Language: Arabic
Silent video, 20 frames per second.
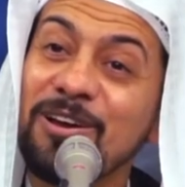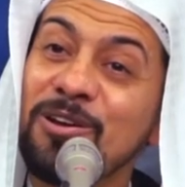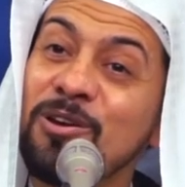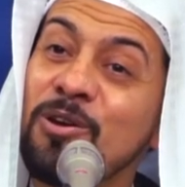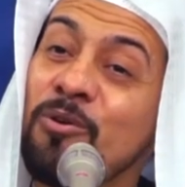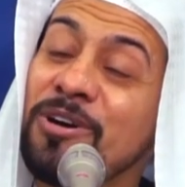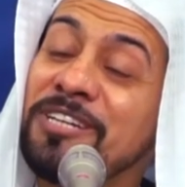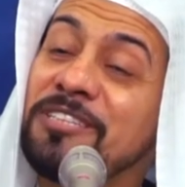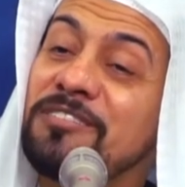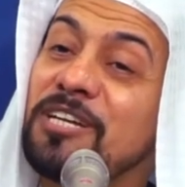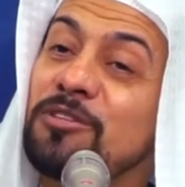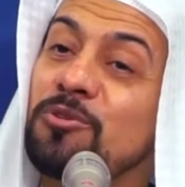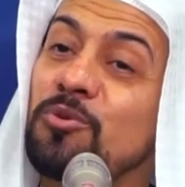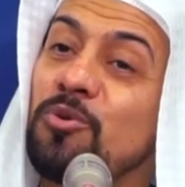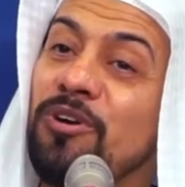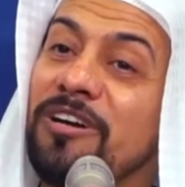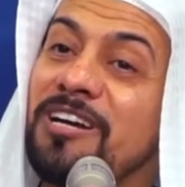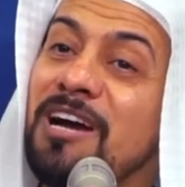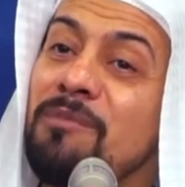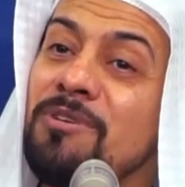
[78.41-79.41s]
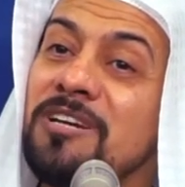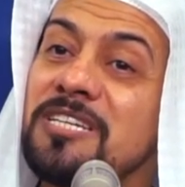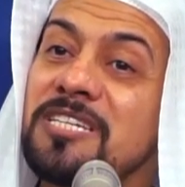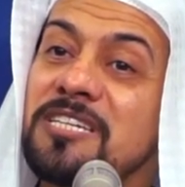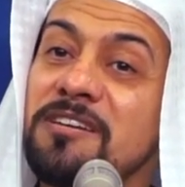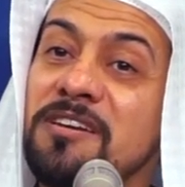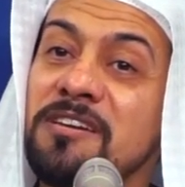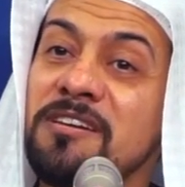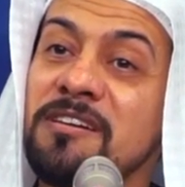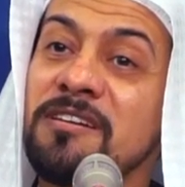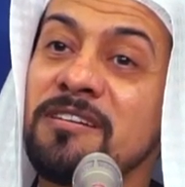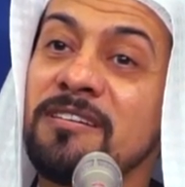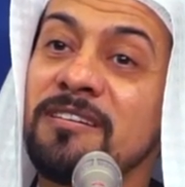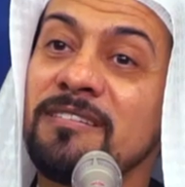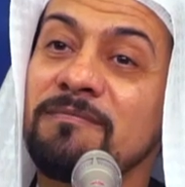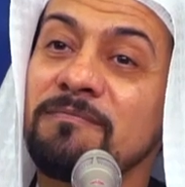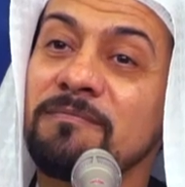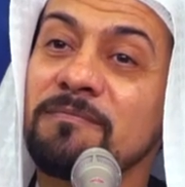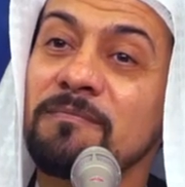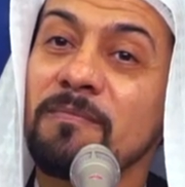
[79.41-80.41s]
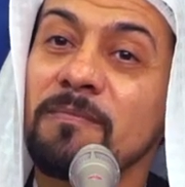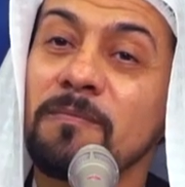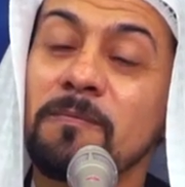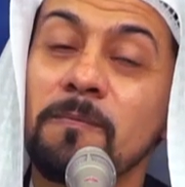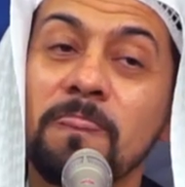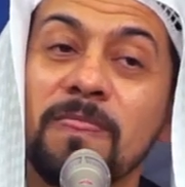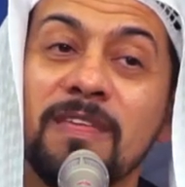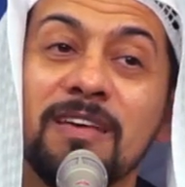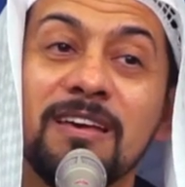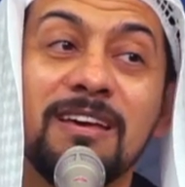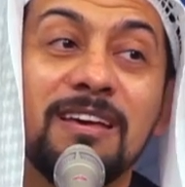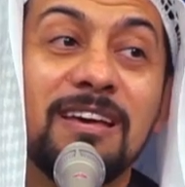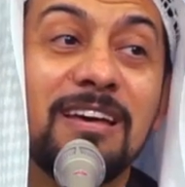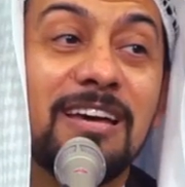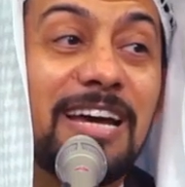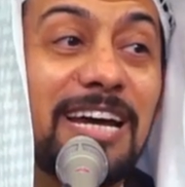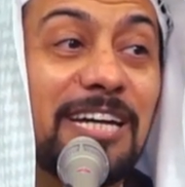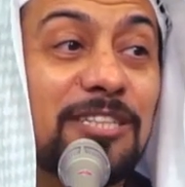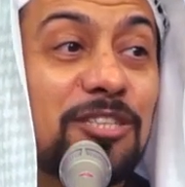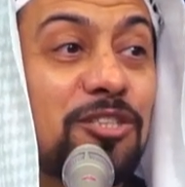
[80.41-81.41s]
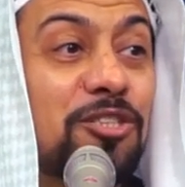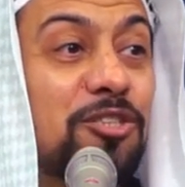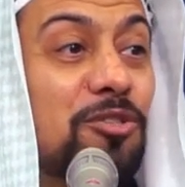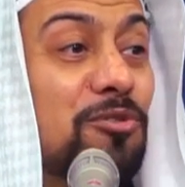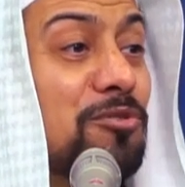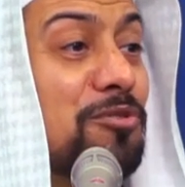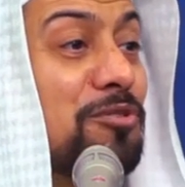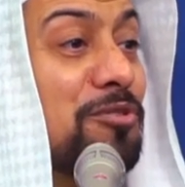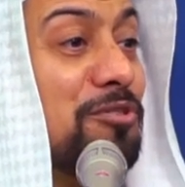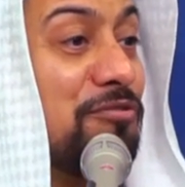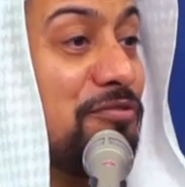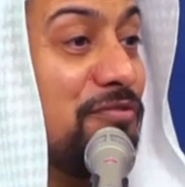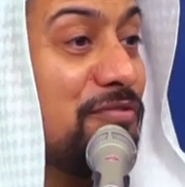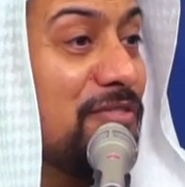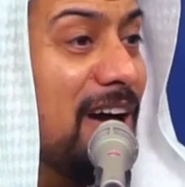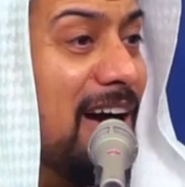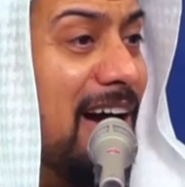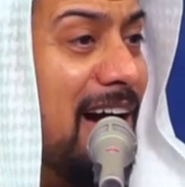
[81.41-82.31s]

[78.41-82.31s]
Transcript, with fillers: لو أنت تروح قبل سنين تشوف